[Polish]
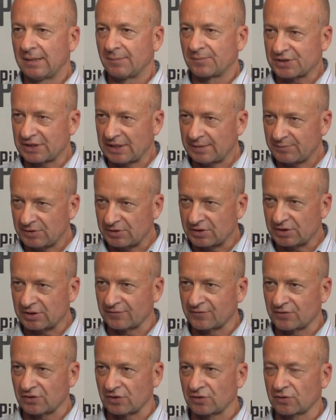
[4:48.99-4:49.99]
Przebić
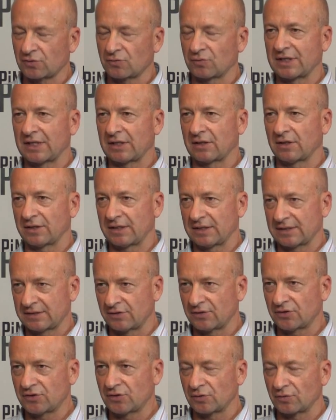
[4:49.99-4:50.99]
się w środku tego
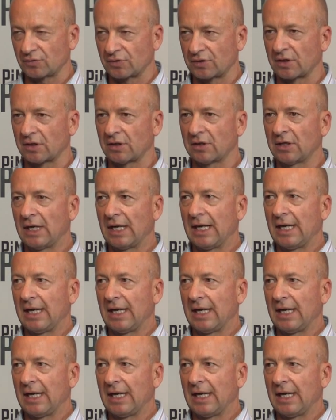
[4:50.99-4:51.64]
jest dość trudno,